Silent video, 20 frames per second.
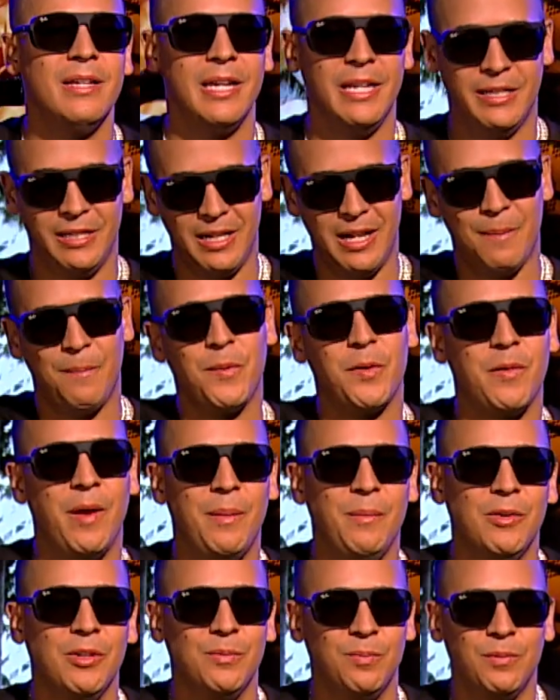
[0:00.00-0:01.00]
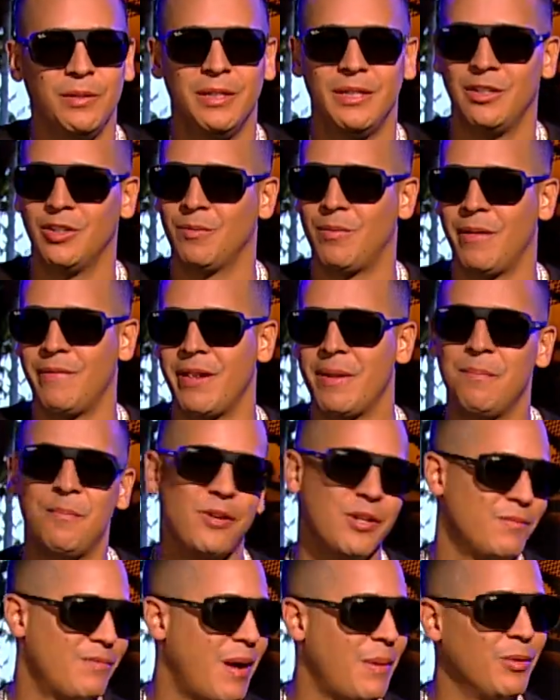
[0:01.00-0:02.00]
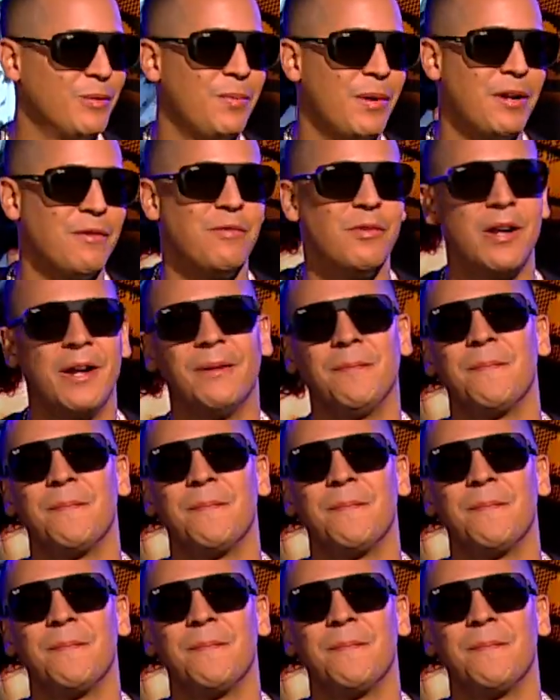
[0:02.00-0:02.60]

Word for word: y si la probamos y nos va bien, pues vamos para afuera.